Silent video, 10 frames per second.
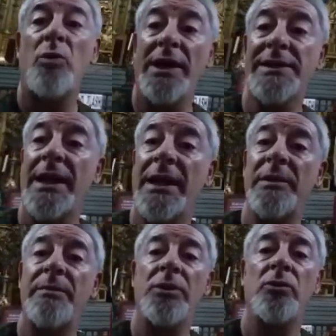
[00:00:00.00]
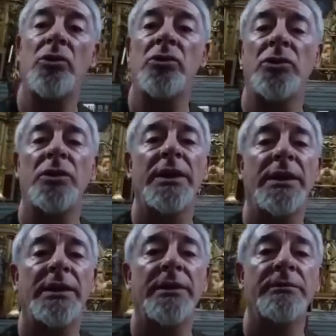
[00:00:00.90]
voy a sacar mi péndulo
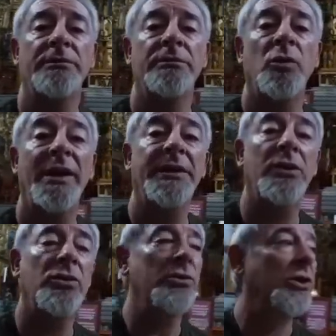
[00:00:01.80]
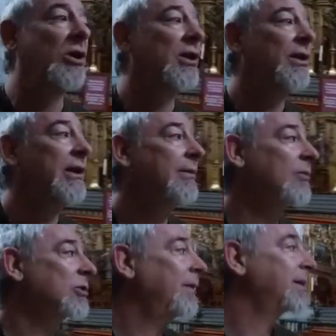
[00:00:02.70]
cuántico y
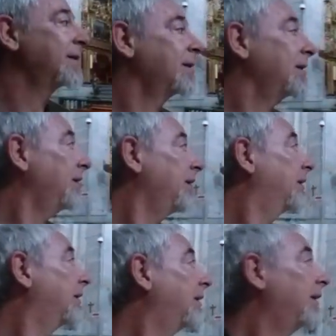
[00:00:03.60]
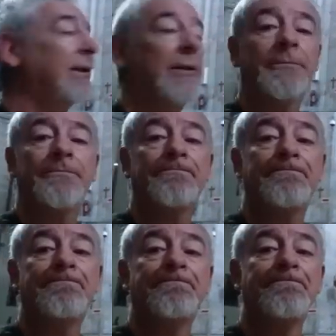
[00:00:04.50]
vamos a ver si...
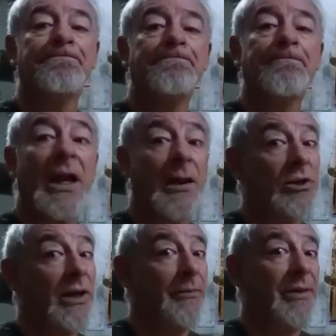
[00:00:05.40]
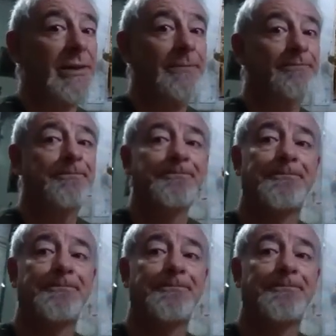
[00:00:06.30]
vamos a ver qué pasa.